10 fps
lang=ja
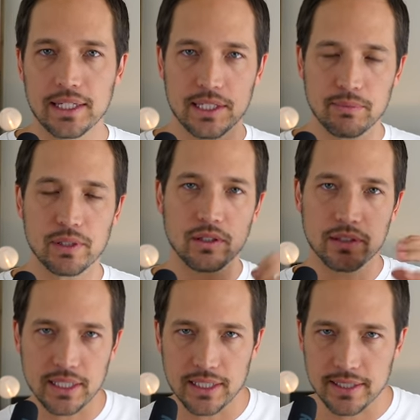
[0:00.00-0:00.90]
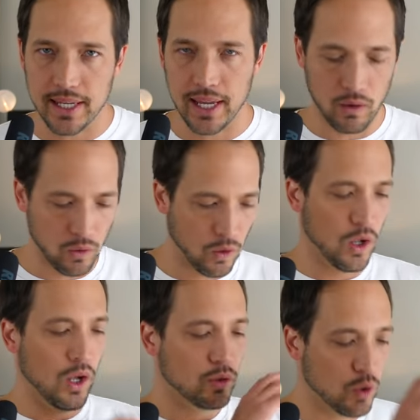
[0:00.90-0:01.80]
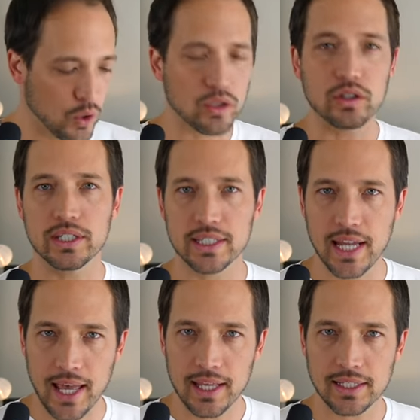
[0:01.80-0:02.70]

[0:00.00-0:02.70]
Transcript: 自分の人生を努力して、